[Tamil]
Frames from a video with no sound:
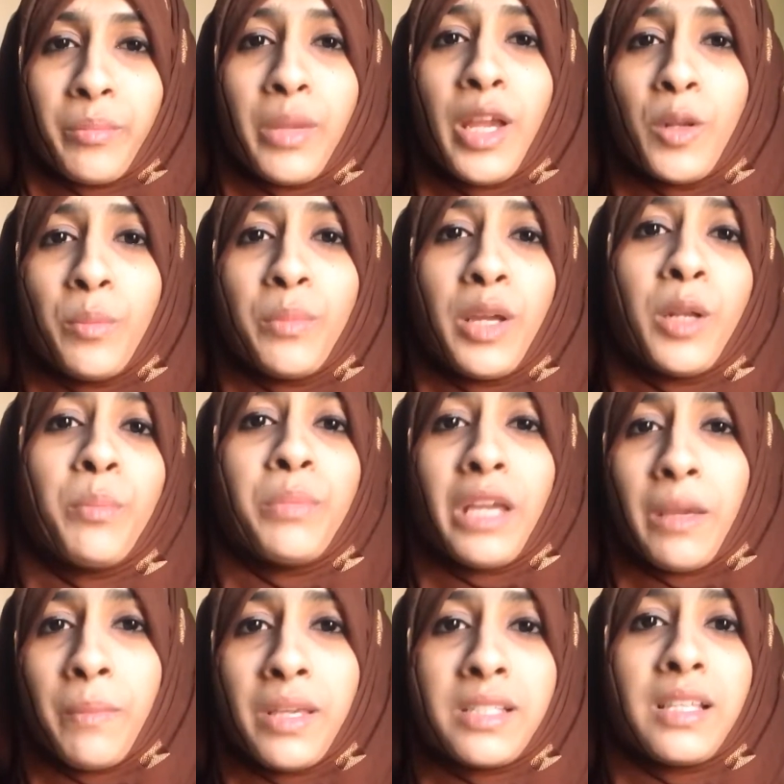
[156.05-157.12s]
மேலும் மேலும்
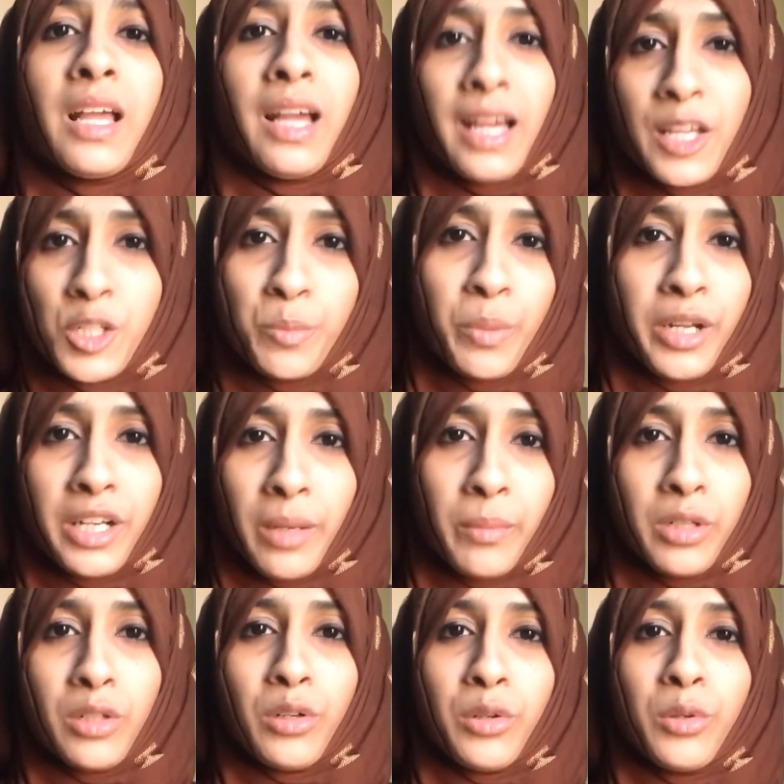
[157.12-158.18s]
பேபிஸை ஹேஷ்
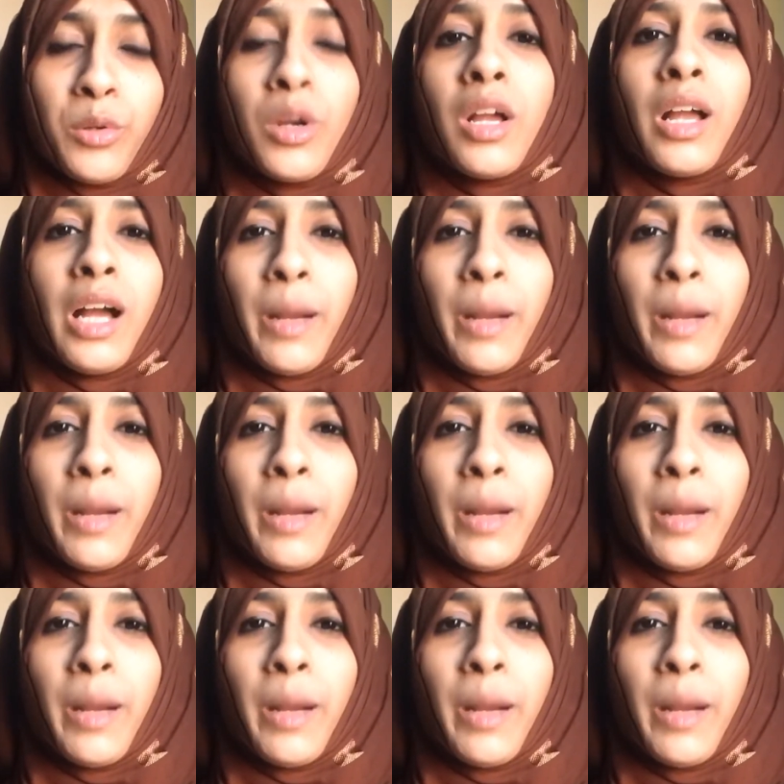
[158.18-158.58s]
பண்ணாமல் இருக்கணும்